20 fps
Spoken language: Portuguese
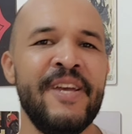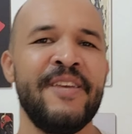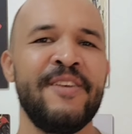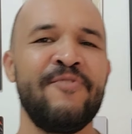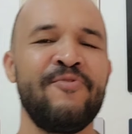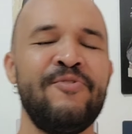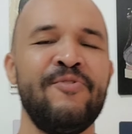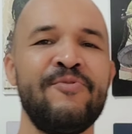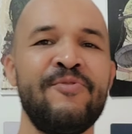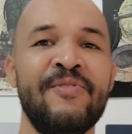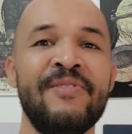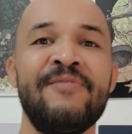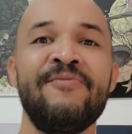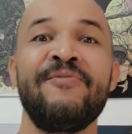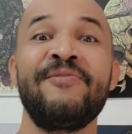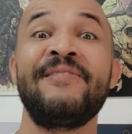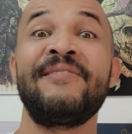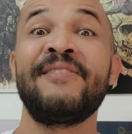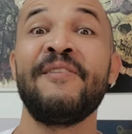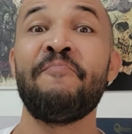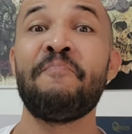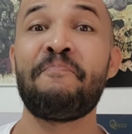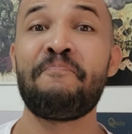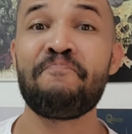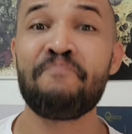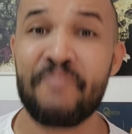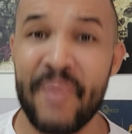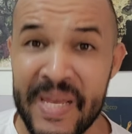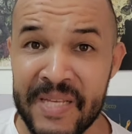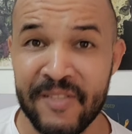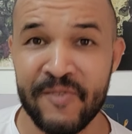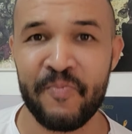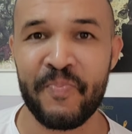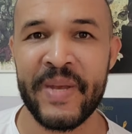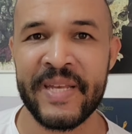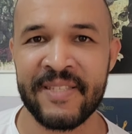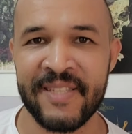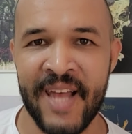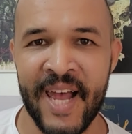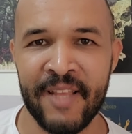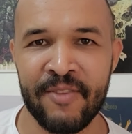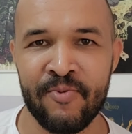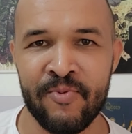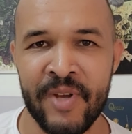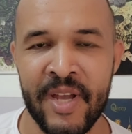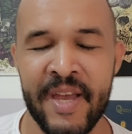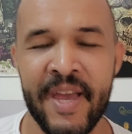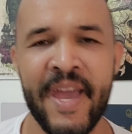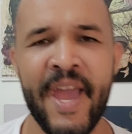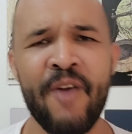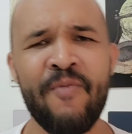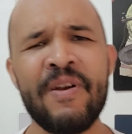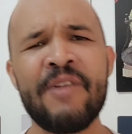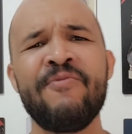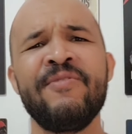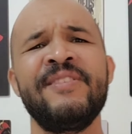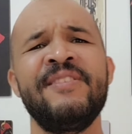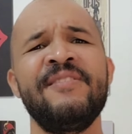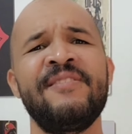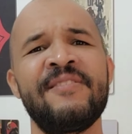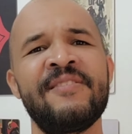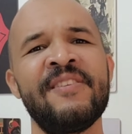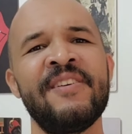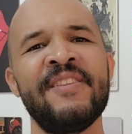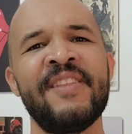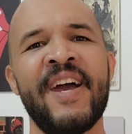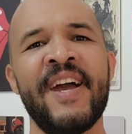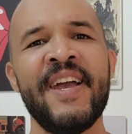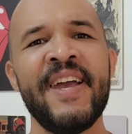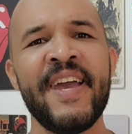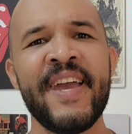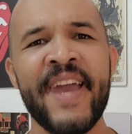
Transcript: e o John Jones hoje ser um peso pesado, é uma coisa insana?